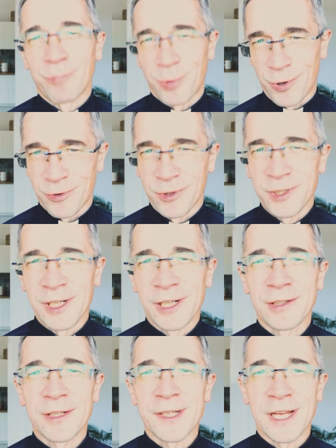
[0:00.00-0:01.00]
prorok,
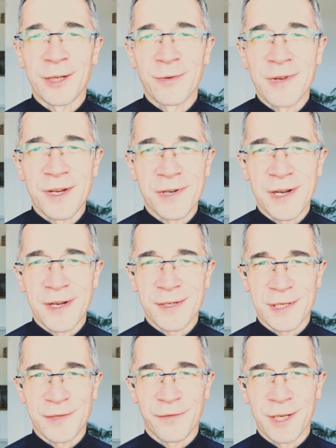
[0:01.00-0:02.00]
znajduje się
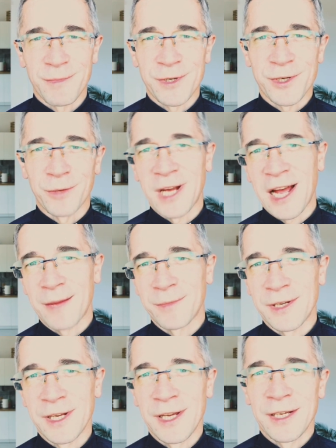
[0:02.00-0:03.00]
ze swoimi ziomkami